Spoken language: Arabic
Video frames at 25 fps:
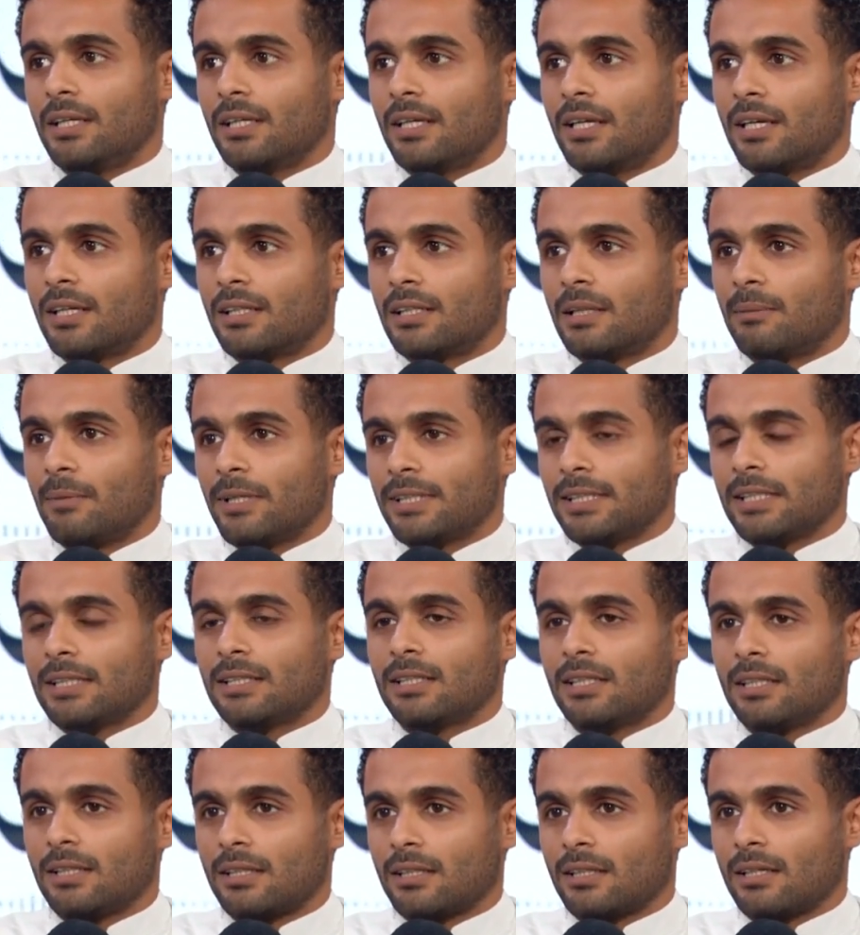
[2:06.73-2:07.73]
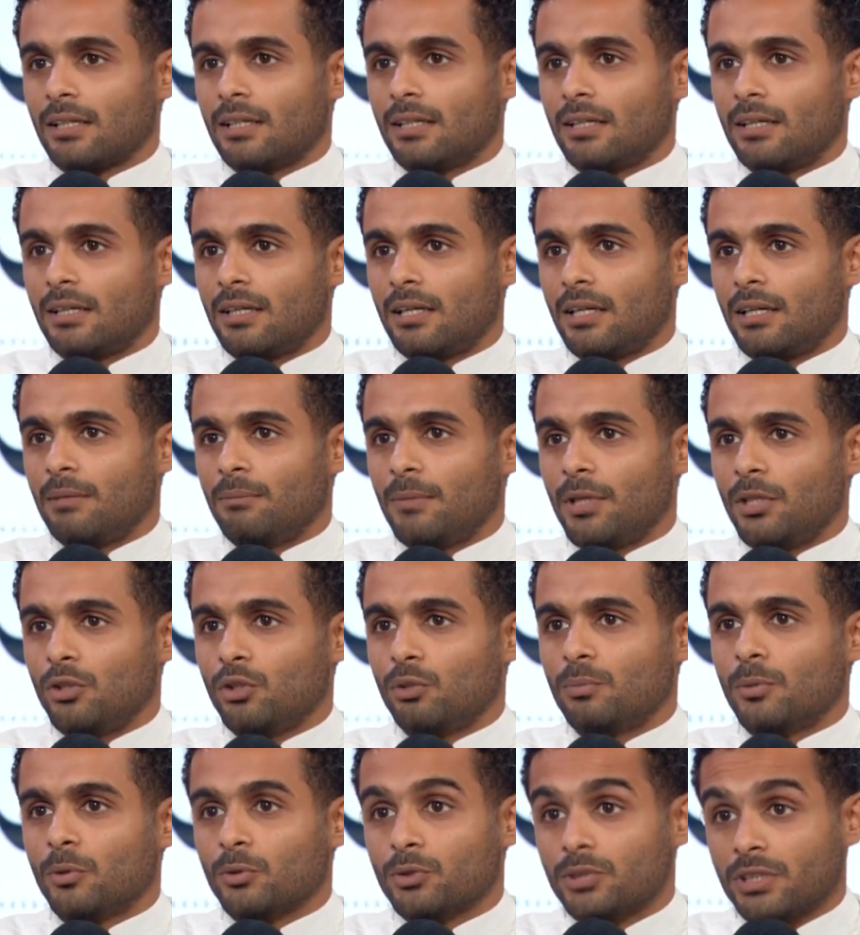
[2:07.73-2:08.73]
يعني انت ما تختار تكرر اي
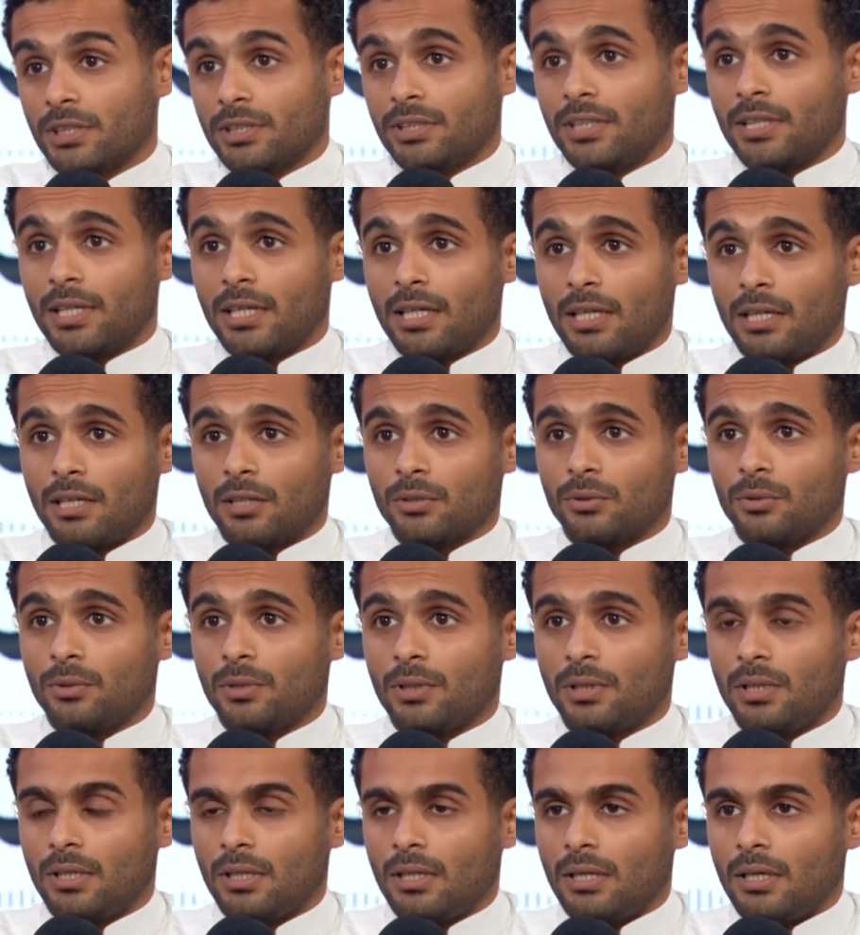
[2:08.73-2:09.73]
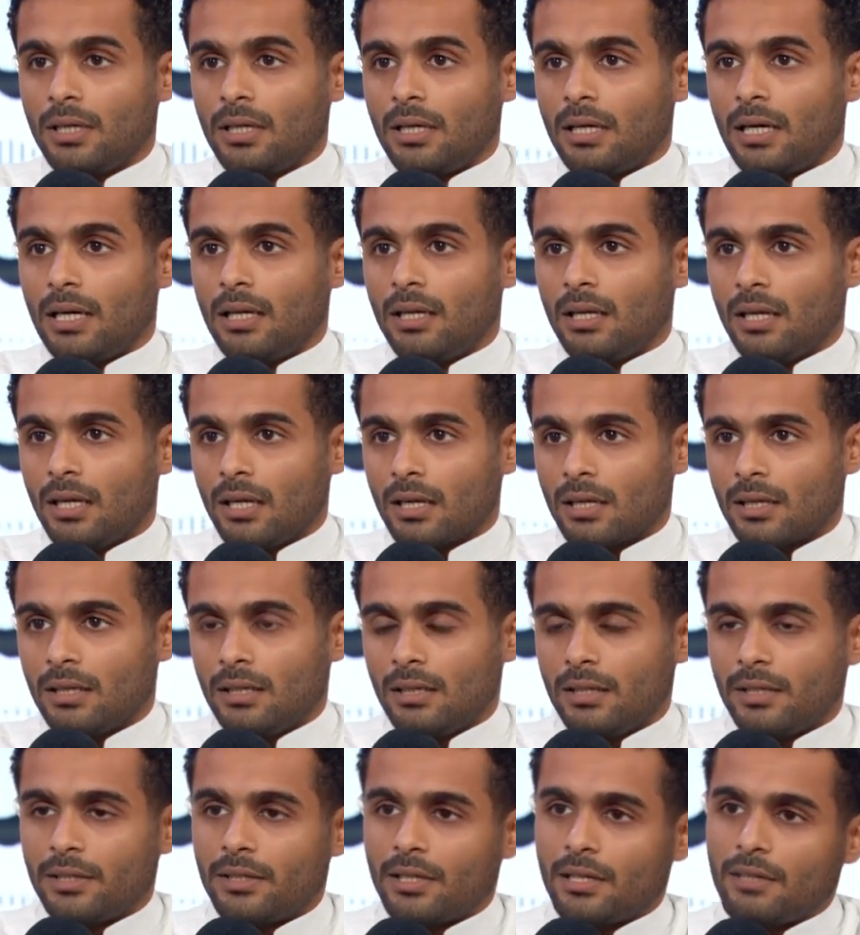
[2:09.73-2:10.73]
معلومه وتصدقها على طول صح على
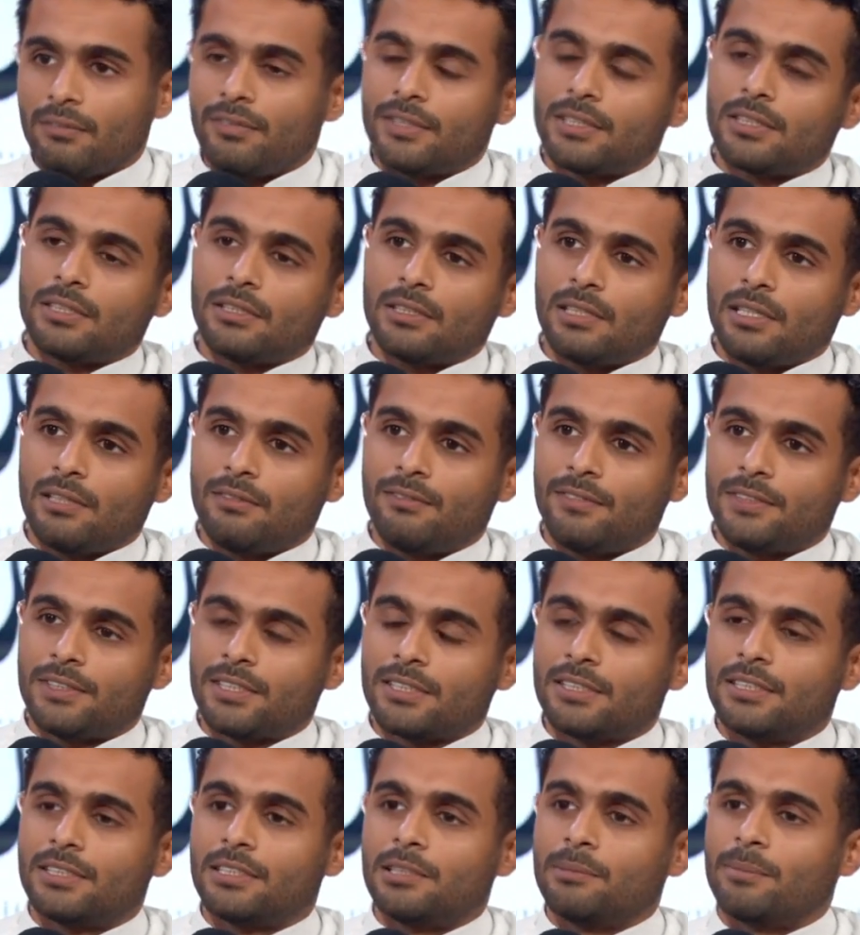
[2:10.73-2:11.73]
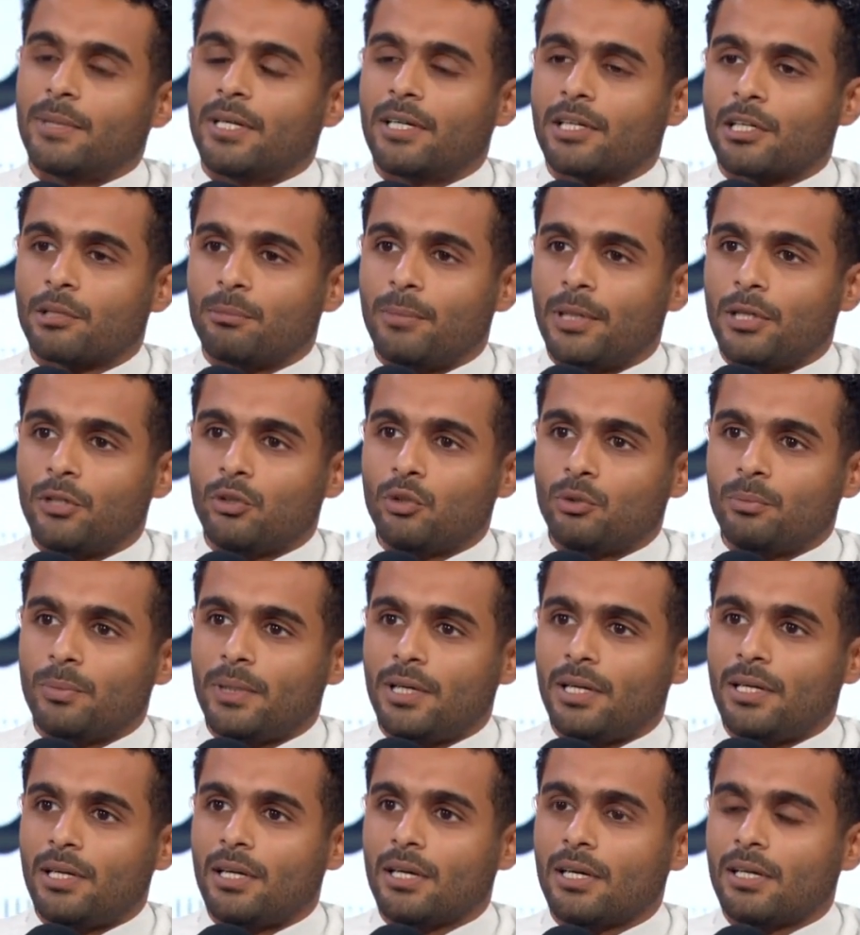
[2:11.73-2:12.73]
الاقل اذا لفت لفتت انتباهك معلومه
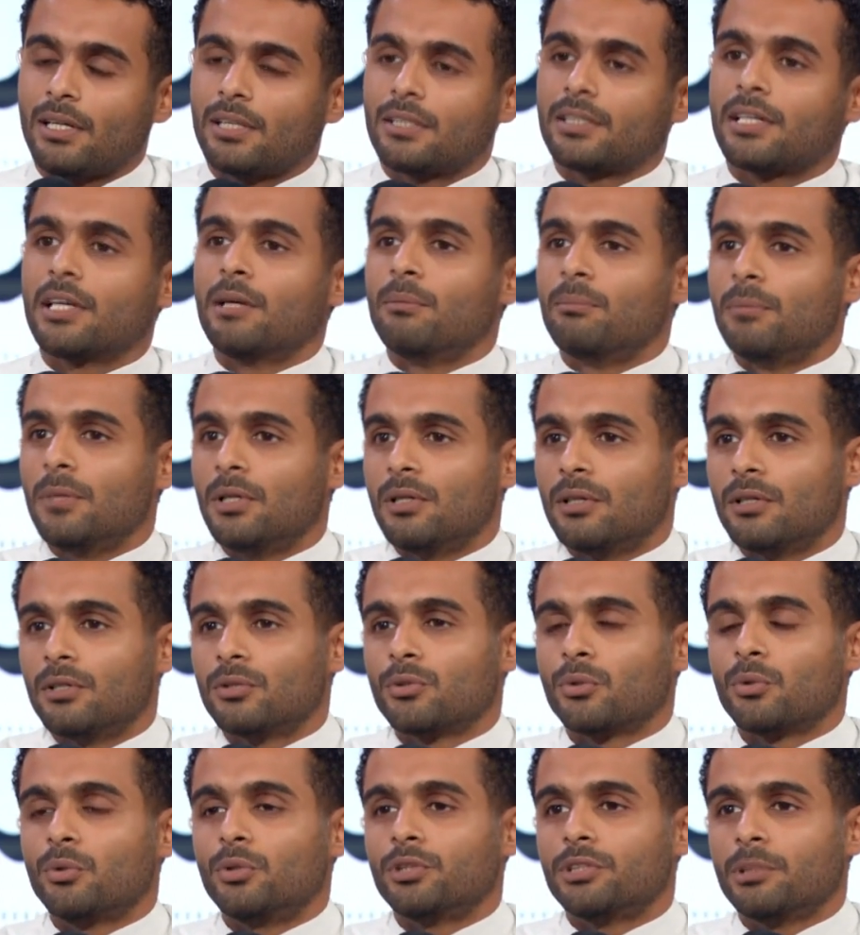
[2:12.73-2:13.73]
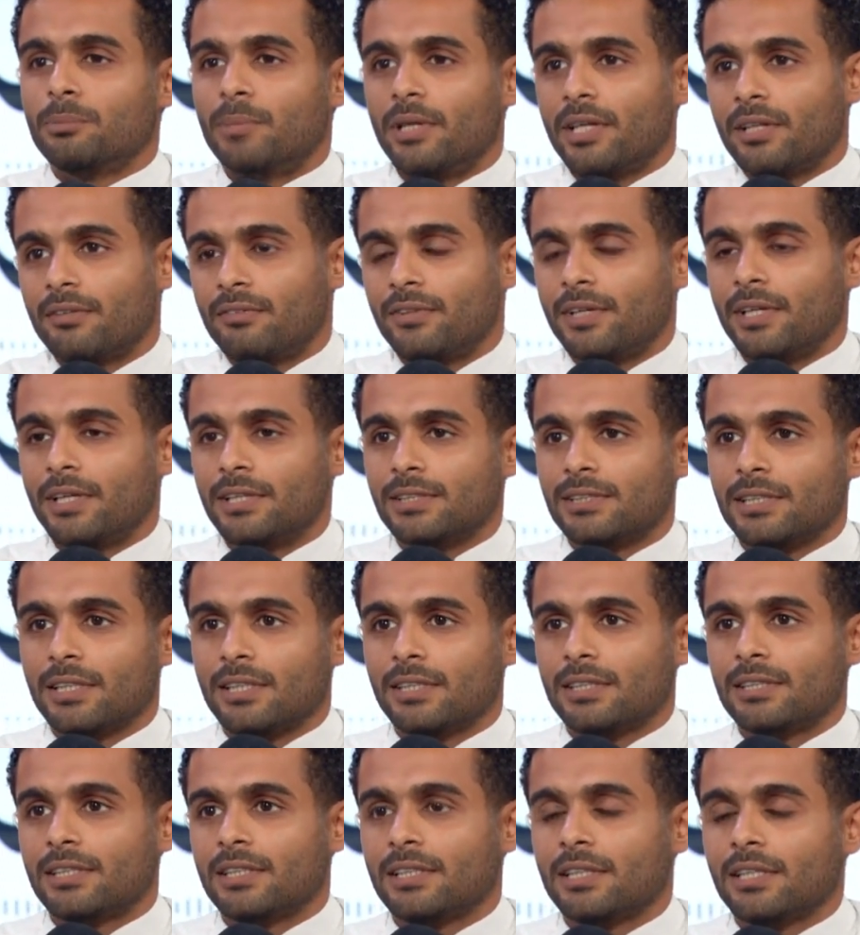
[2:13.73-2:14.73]
على الاقل تكمل تروح تبحث فيها
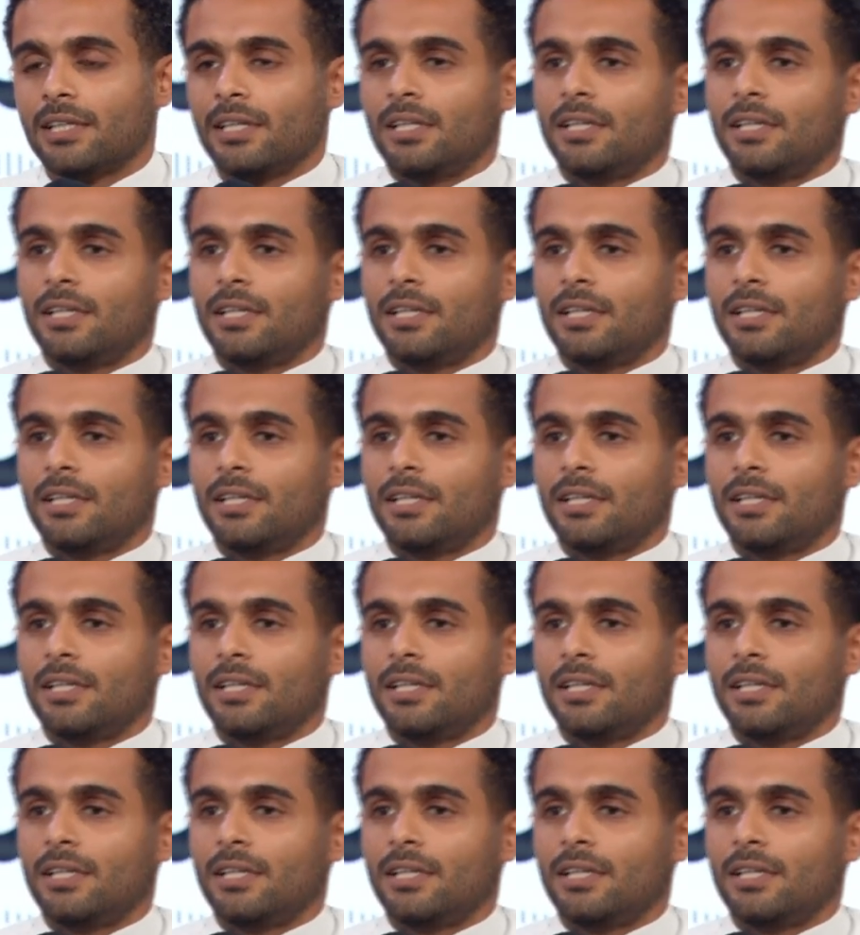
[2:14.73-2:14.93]
زياده